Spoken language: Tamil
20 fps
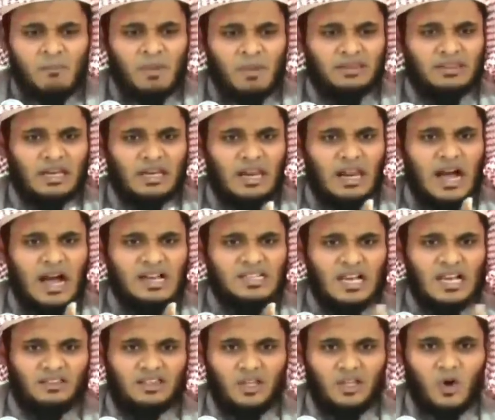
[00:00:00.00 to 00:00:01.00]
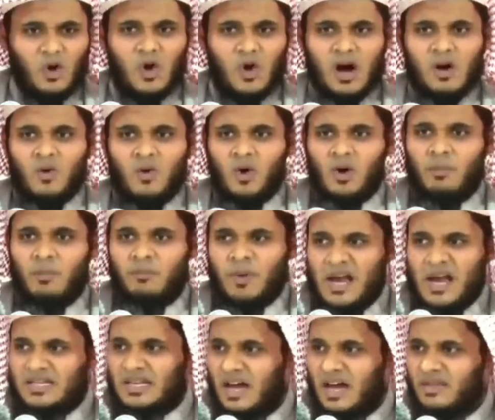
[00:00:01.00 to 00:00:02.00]
மற்ற எல்லாம் அசத்தியம் அவங்களோட
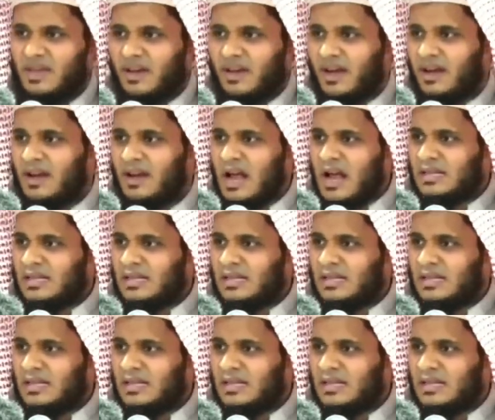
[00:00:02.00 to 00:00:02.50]
பேசாதீங்க